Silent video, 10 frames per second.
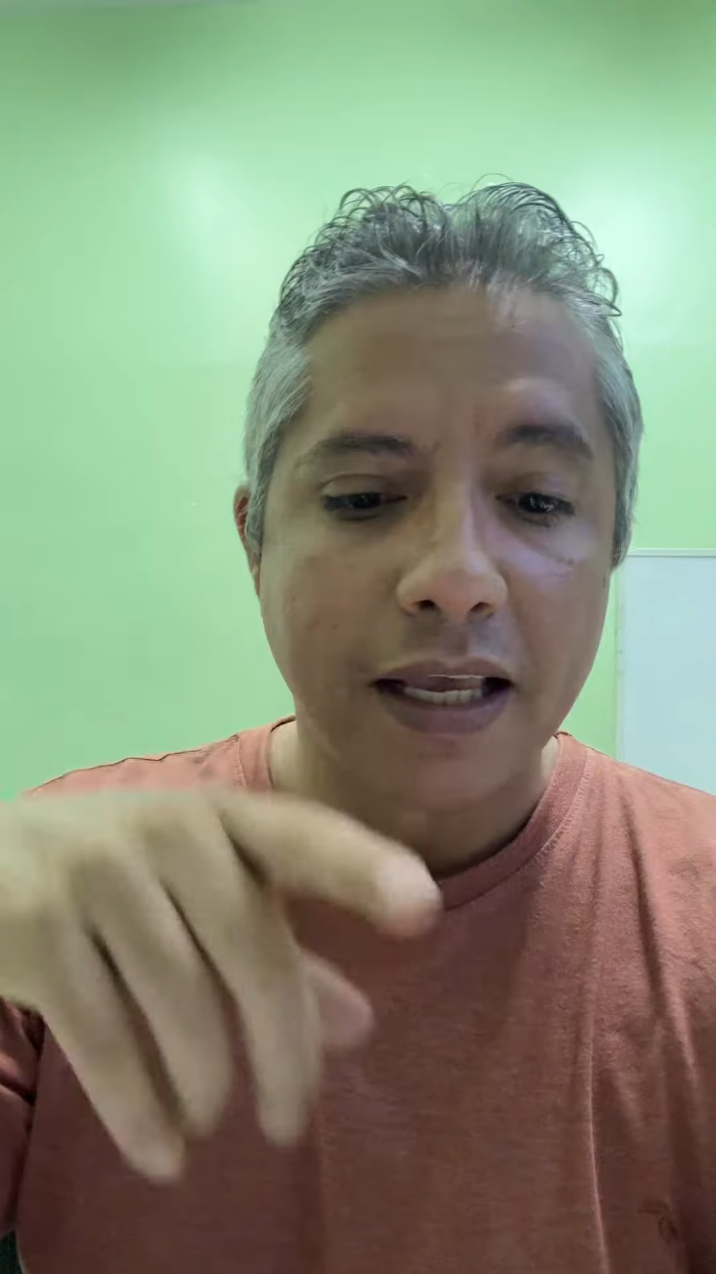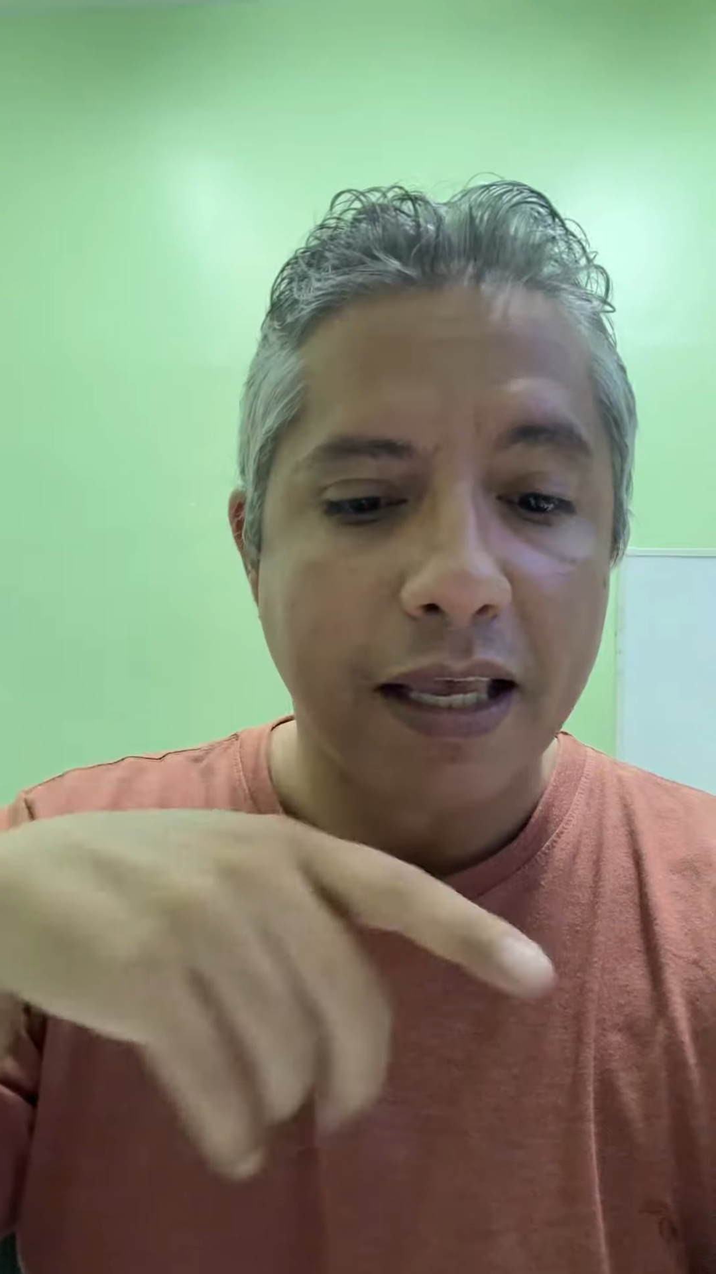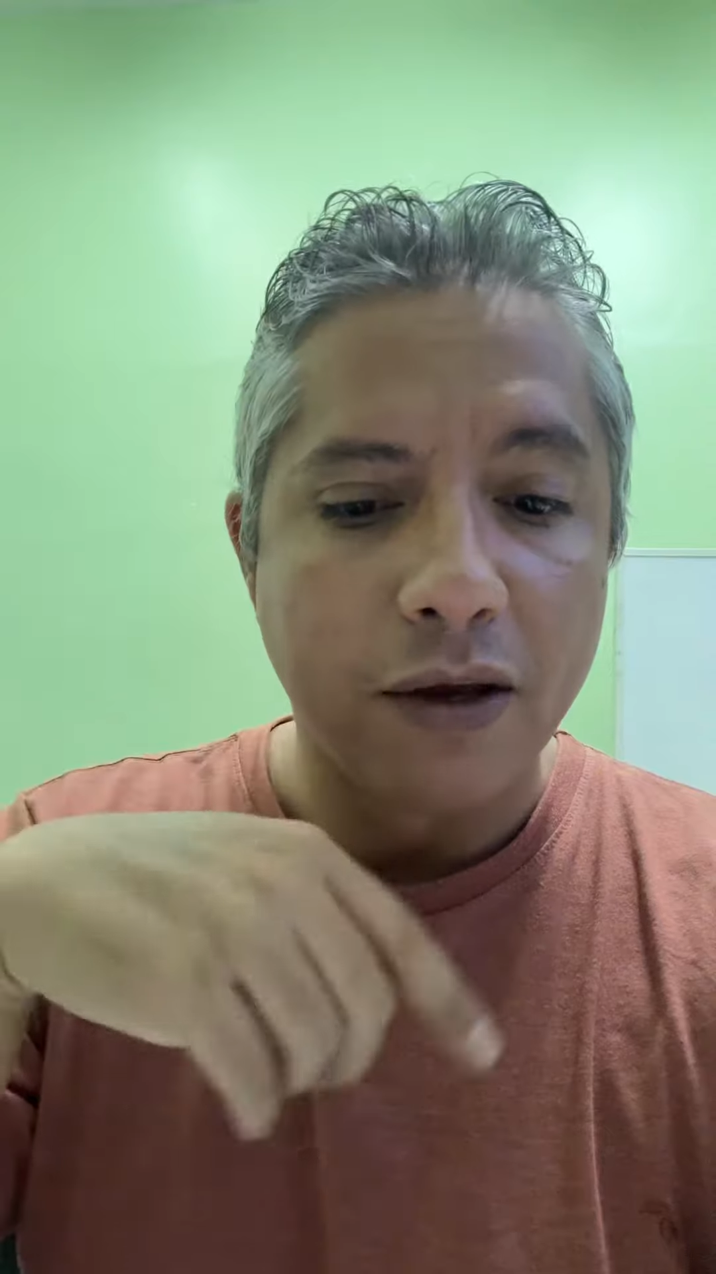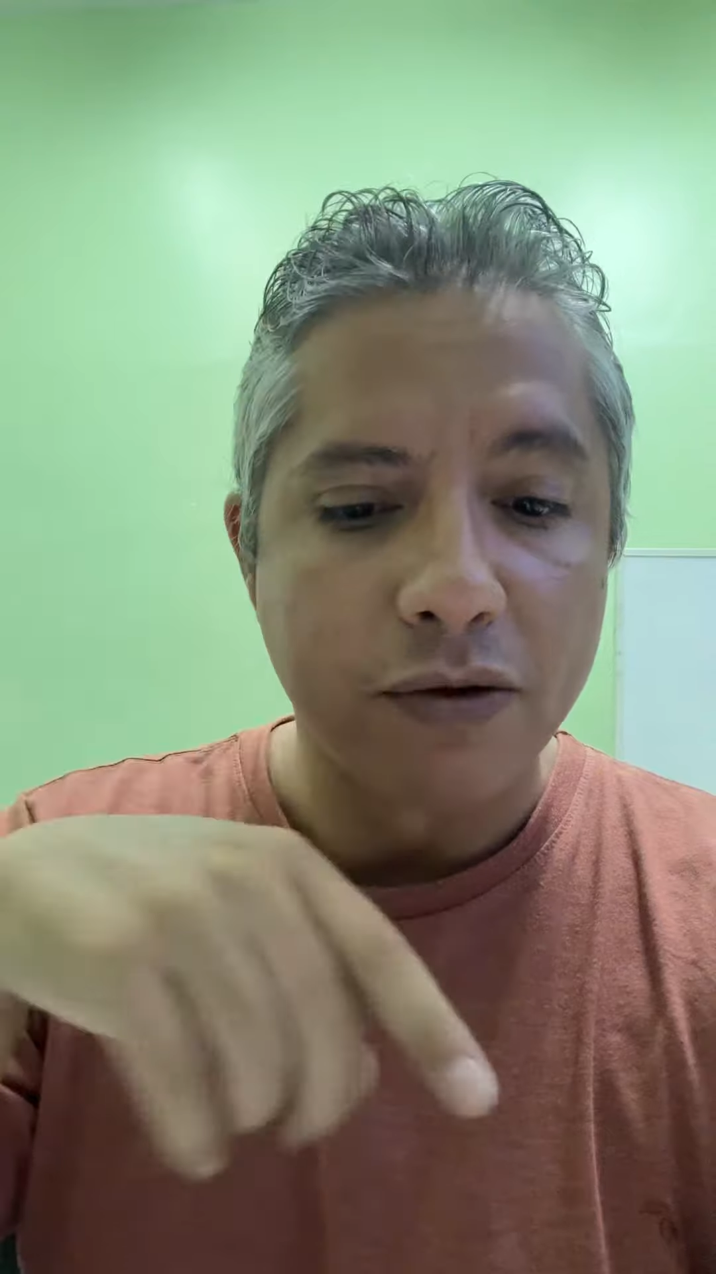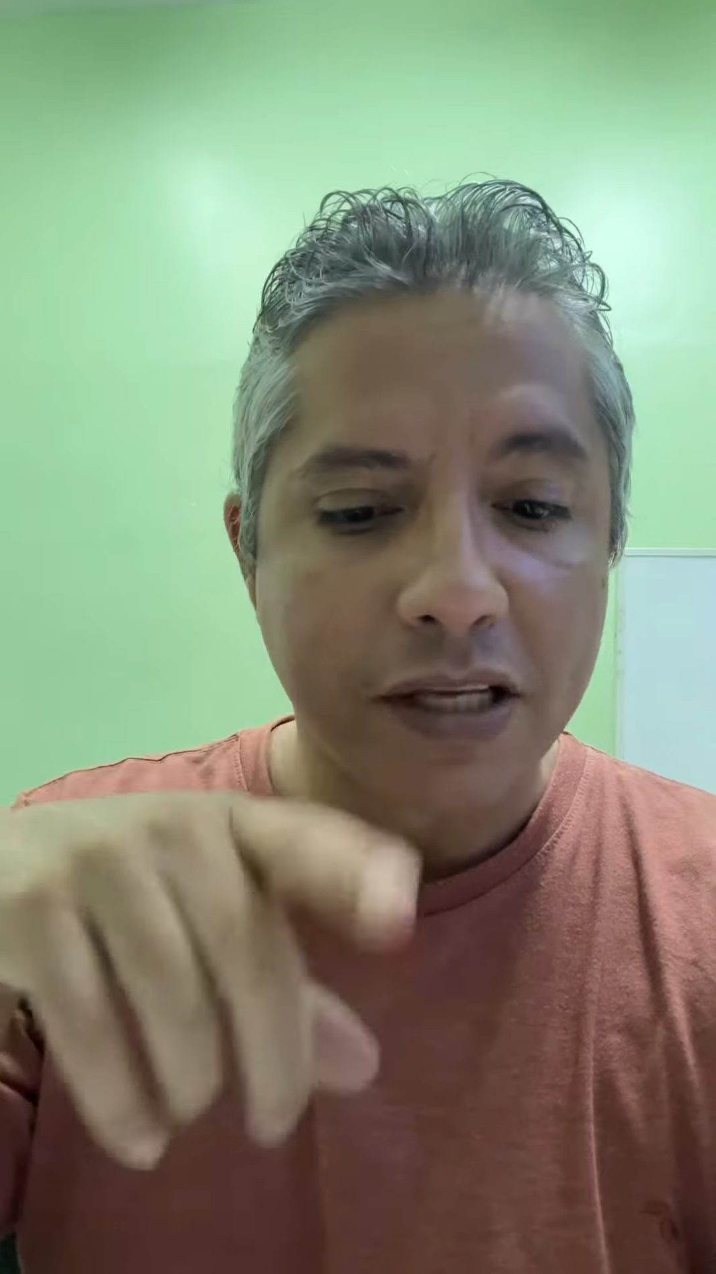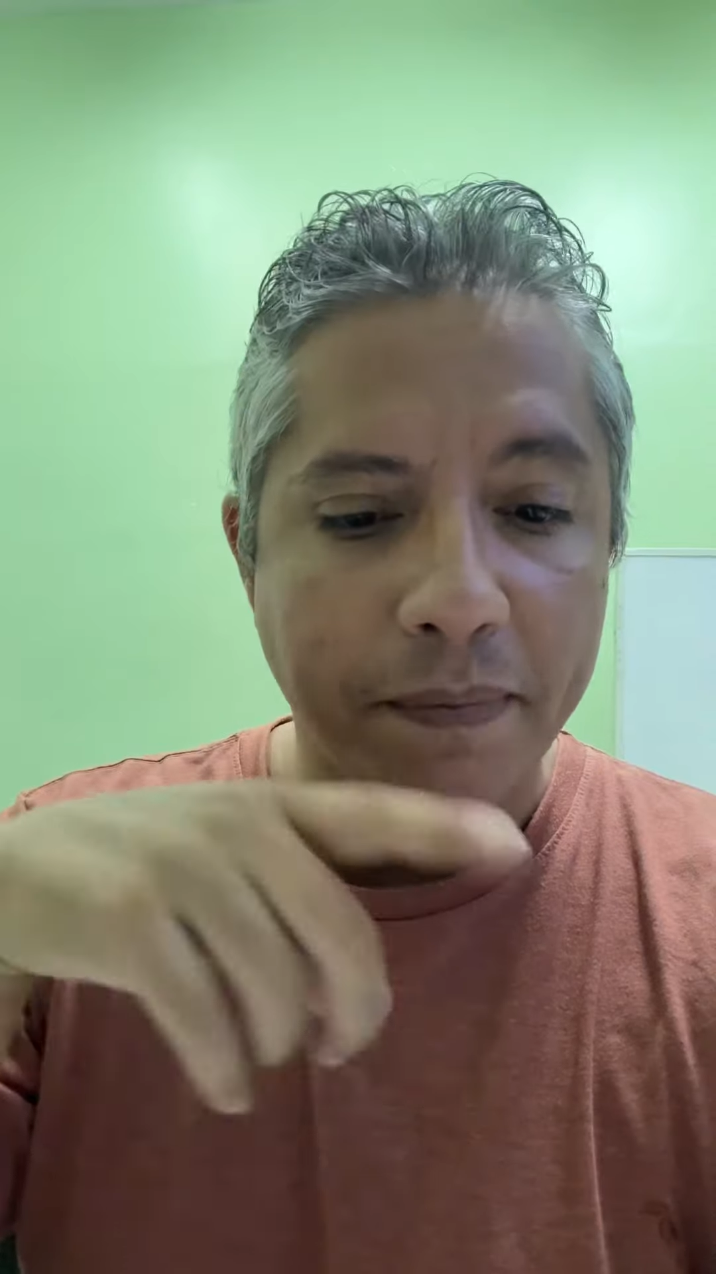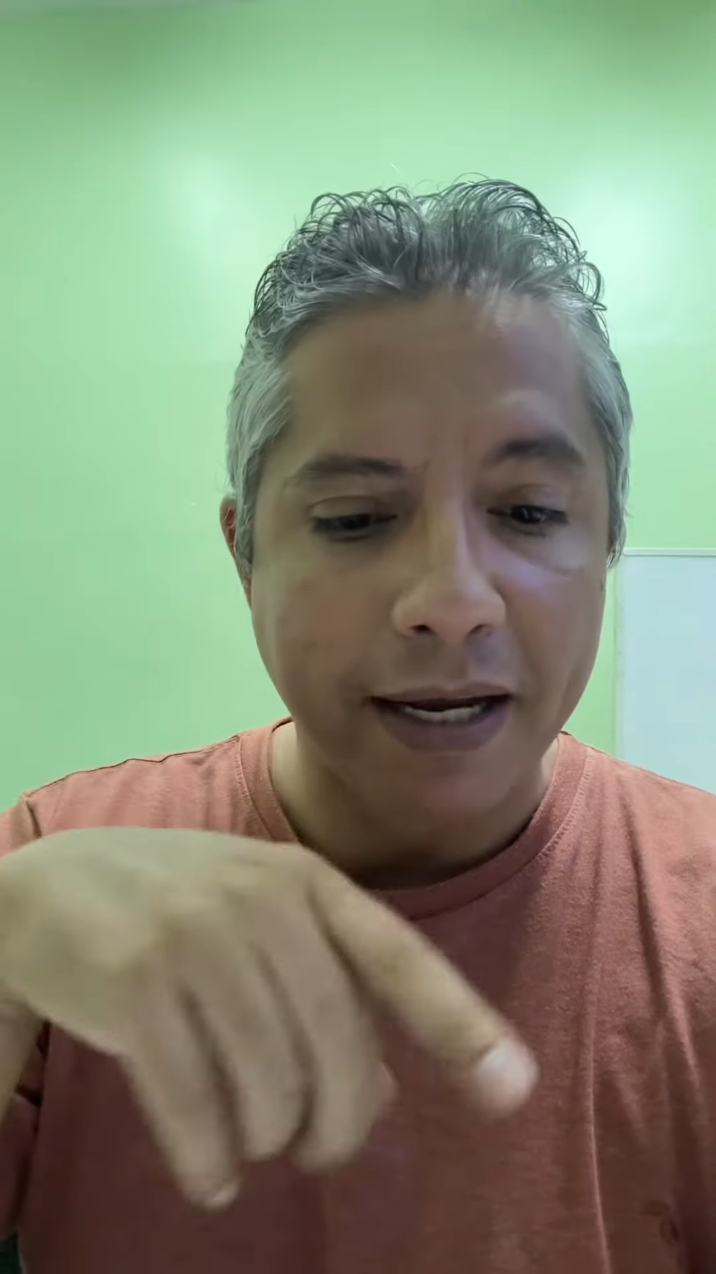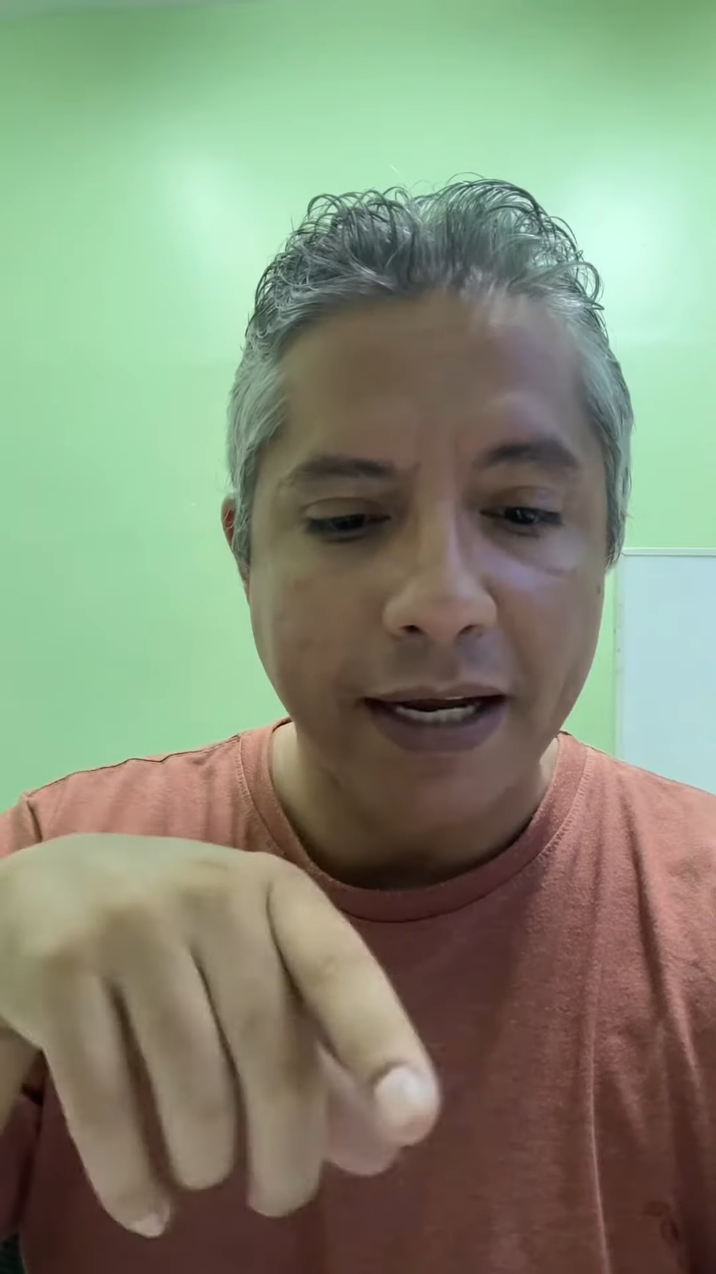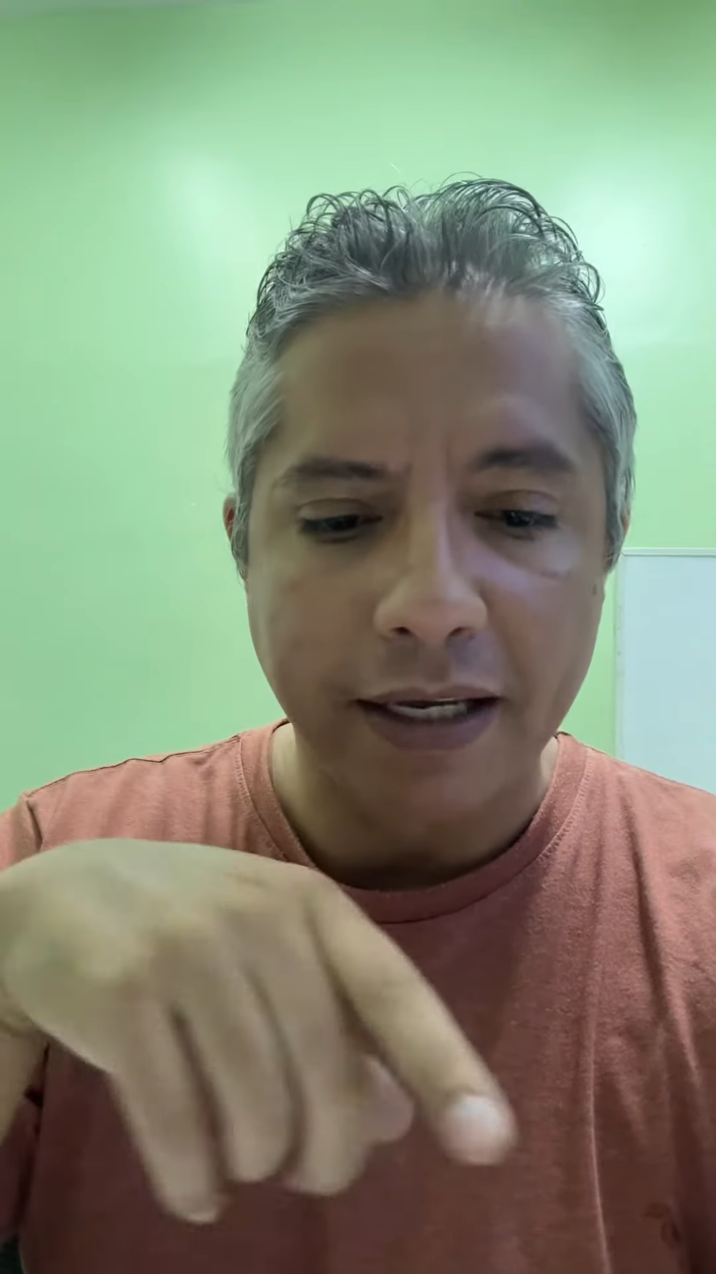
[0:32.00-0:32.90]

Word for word: Eu separei